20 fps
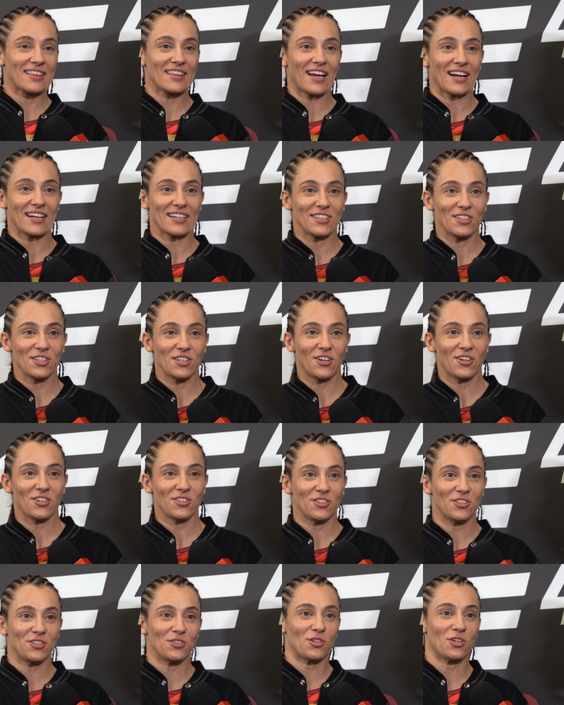Tak, i
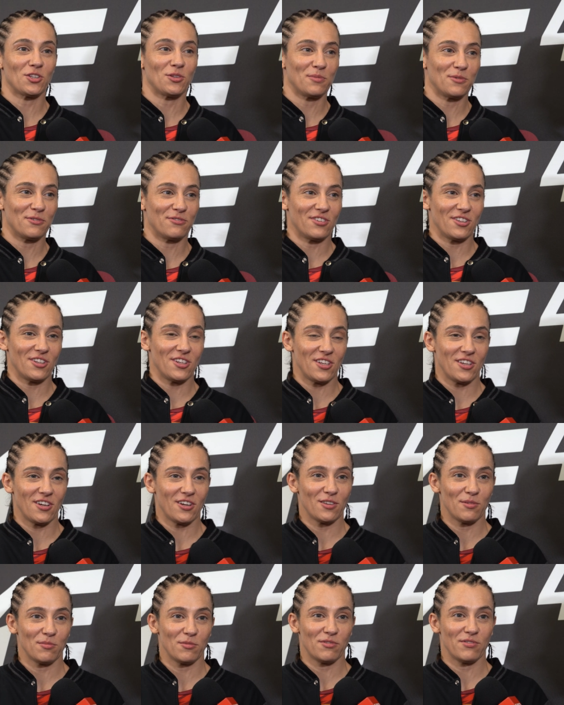oni odmówili,
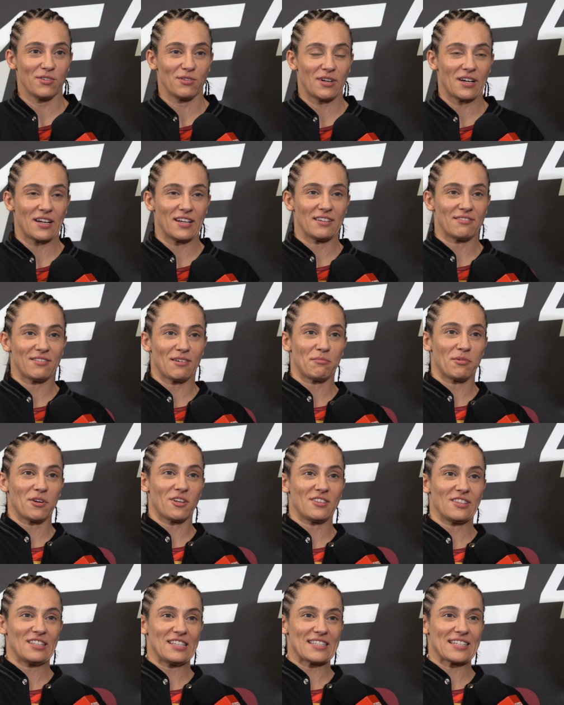odmówiła Ewa
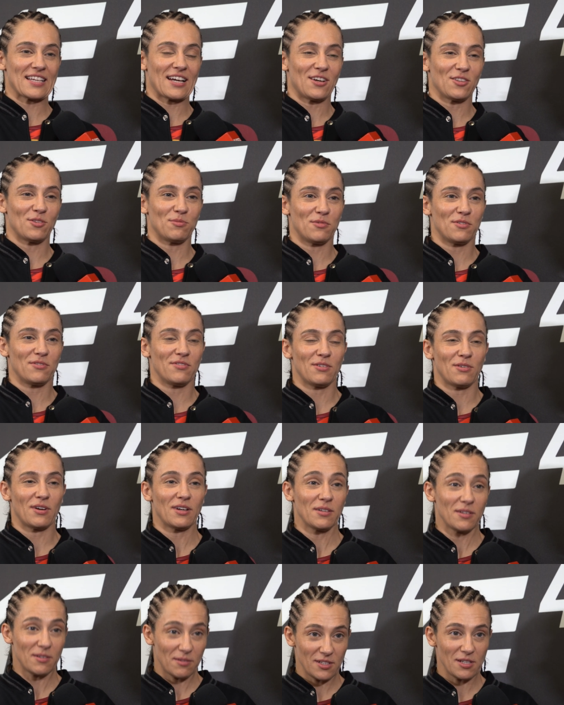Brodnicka, odmówił,
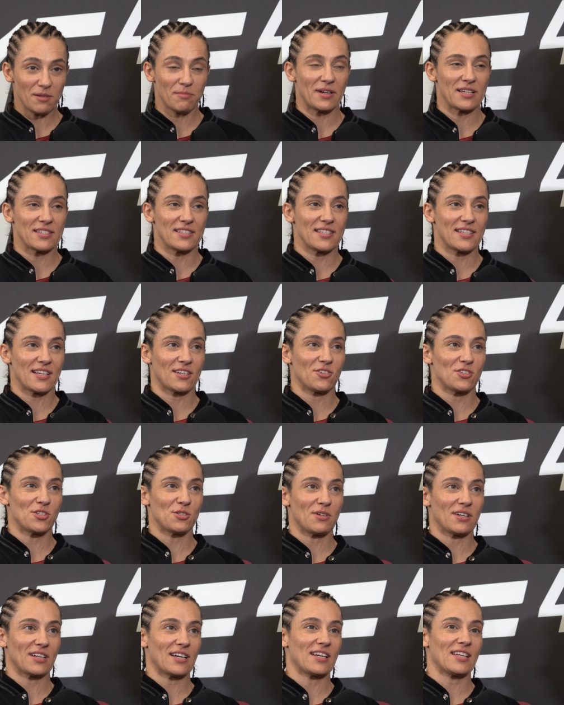e, Lil Masi
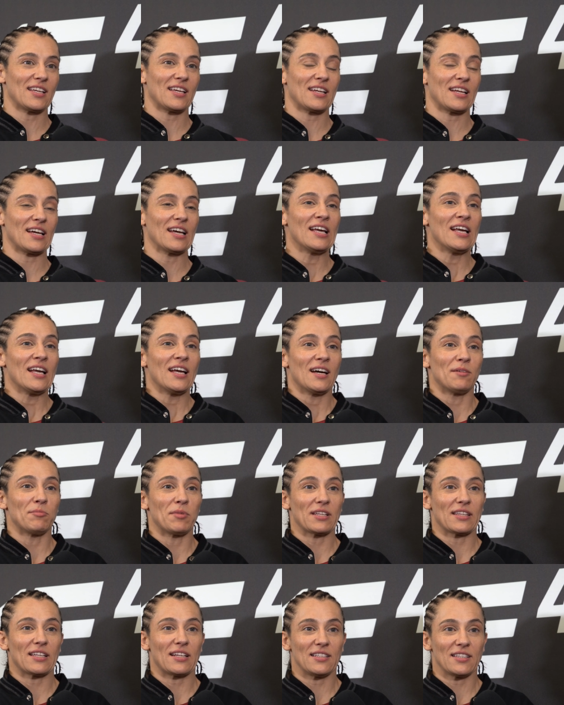zakończyła karierę,
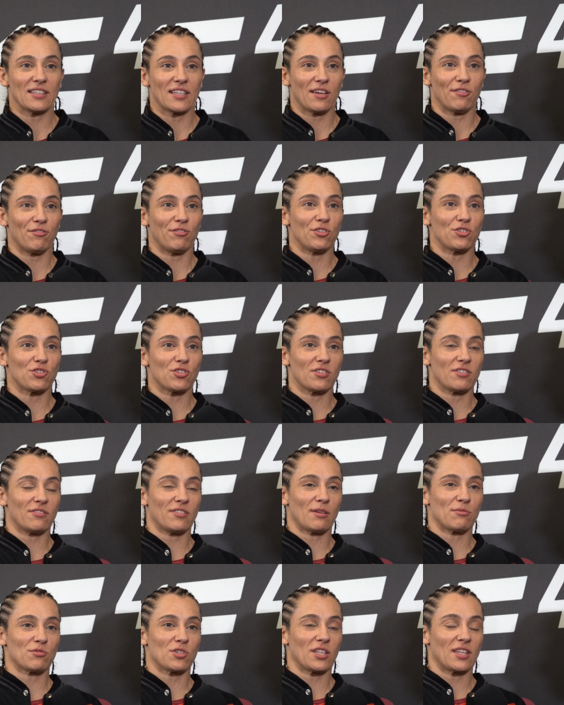Marta Linkiewicz
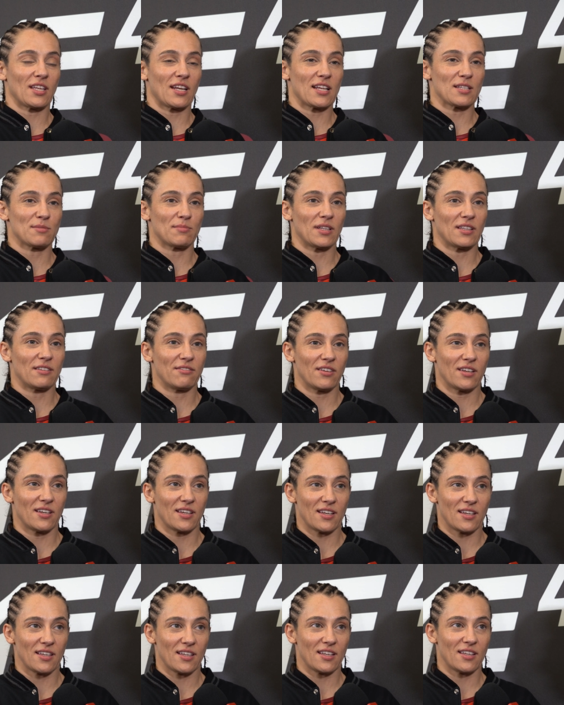wiem, że teraz ma dwie
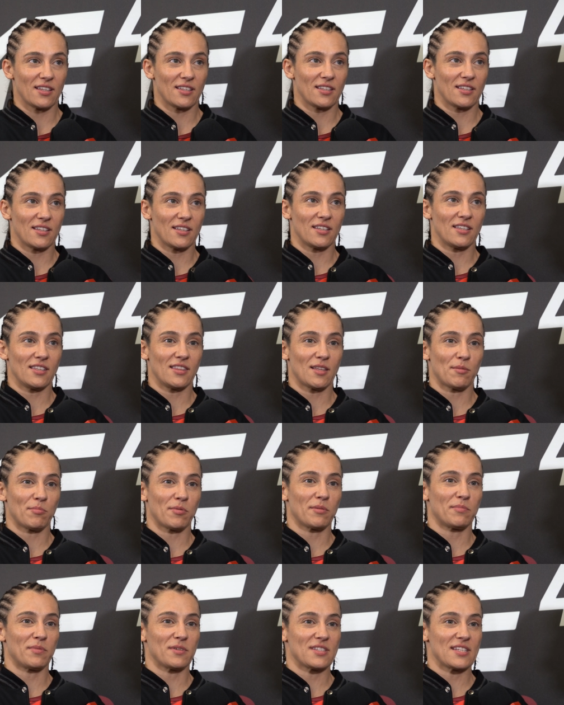e, inne
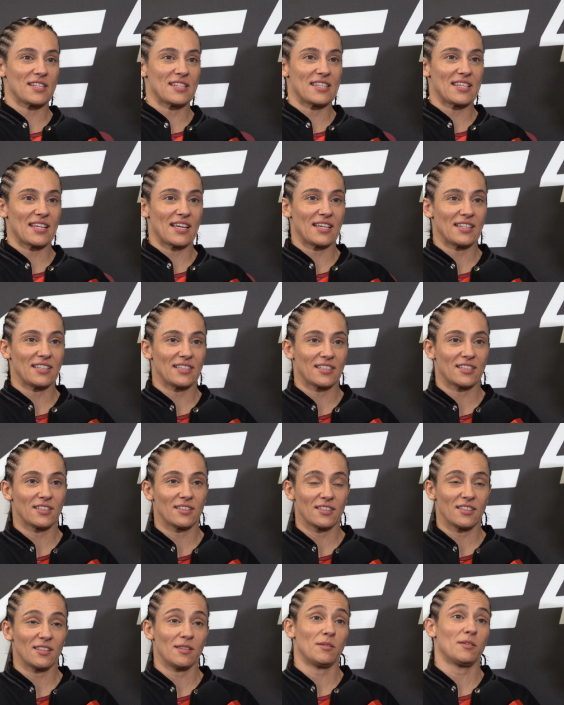propozycje
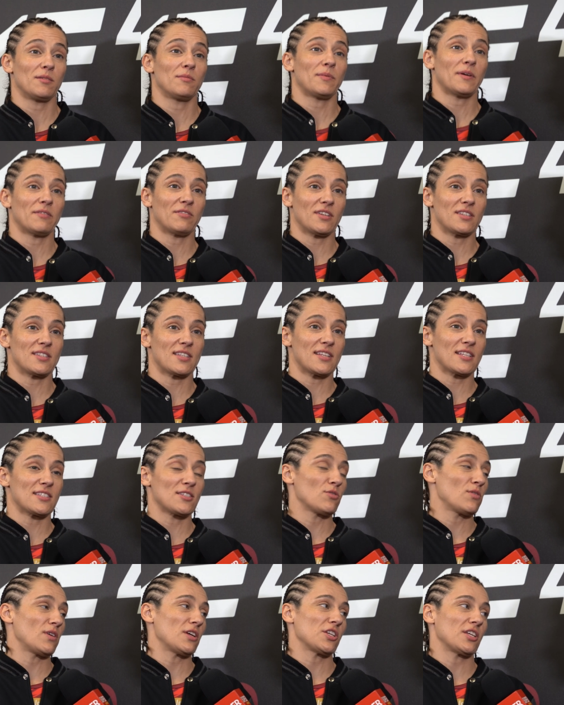i pewnie
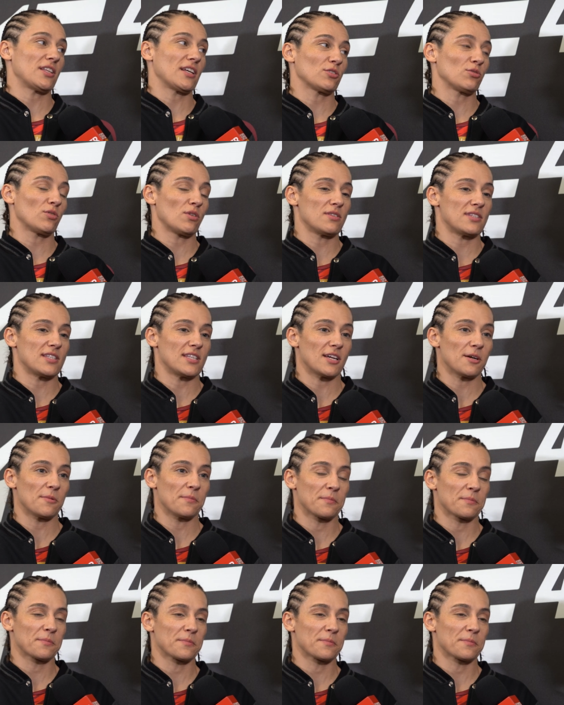zdecyduje się na którąś z nich.